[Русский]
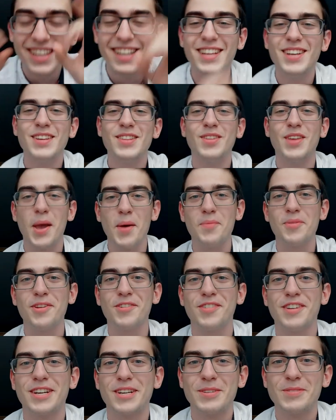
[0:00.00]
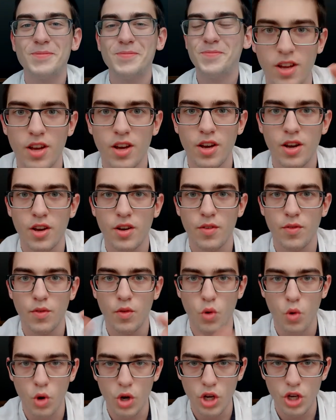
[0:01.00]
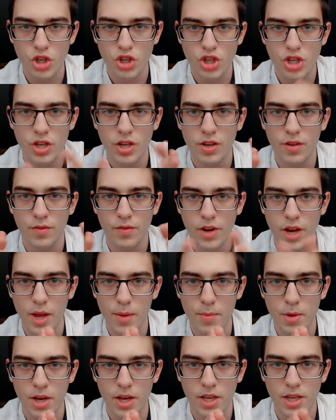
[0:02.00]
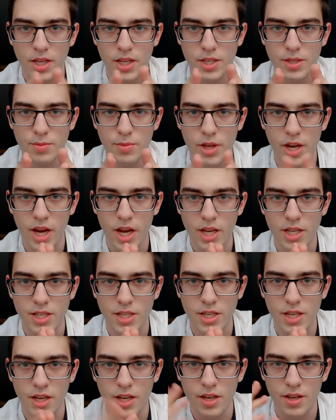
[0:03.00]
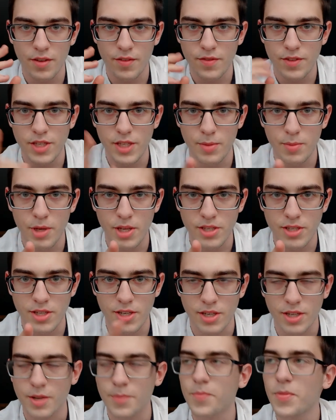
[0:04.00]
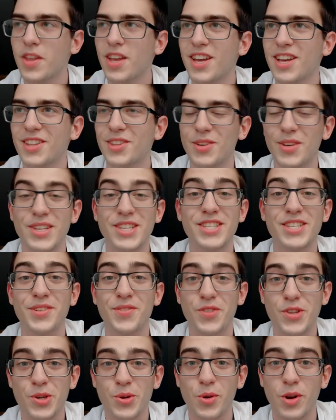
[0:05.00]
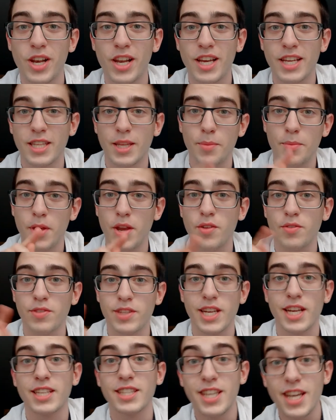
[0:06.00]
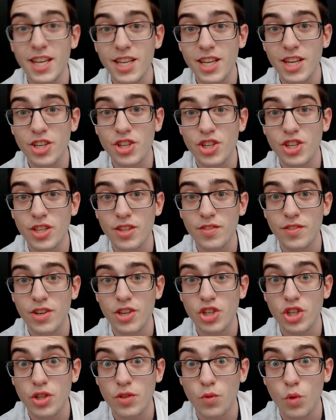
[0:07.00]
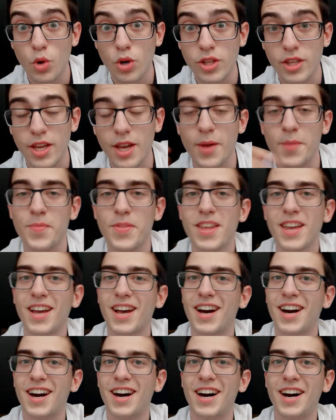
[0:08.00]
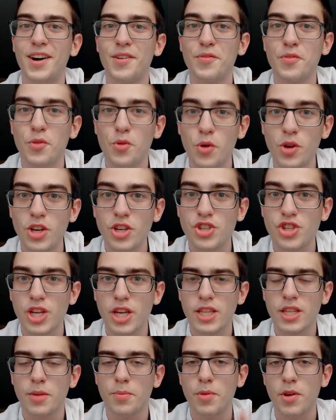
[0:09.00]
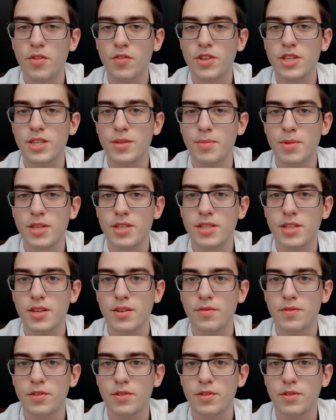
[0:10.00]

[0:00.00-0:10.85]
Но ну, я привык. В колледже время измеряется в семестрах. То есть в школе это первая, вторая, третья четверть, четвертая, а в колледже это первый семестр,